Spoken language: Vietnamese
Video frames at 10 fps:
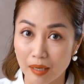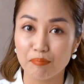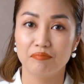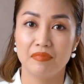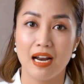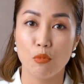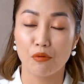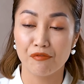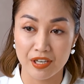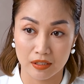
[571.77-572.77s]
tập là một
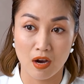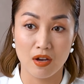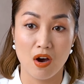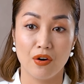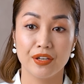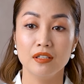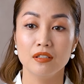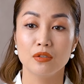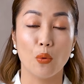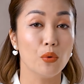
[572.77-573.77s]
cái việc đòi hỏi
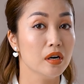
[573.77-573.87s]
nỗ